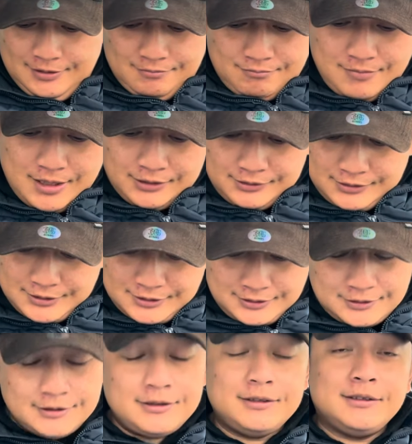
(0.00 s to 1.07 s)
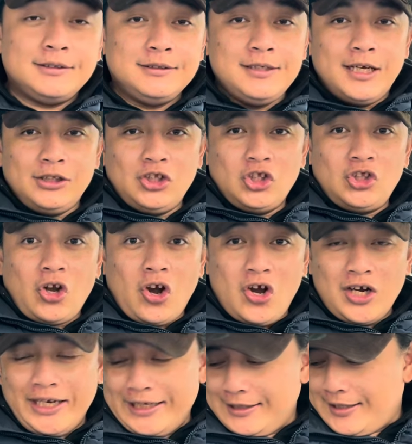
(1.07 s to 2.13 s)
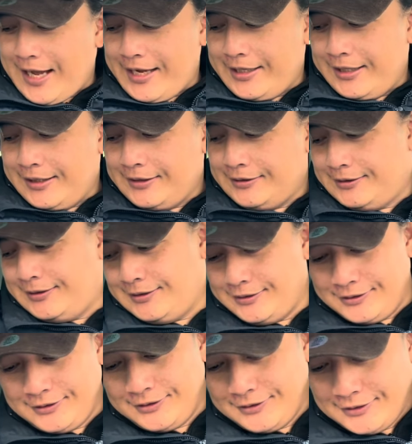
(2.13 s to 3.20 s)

Mag, uh, dodroga na tayo, no?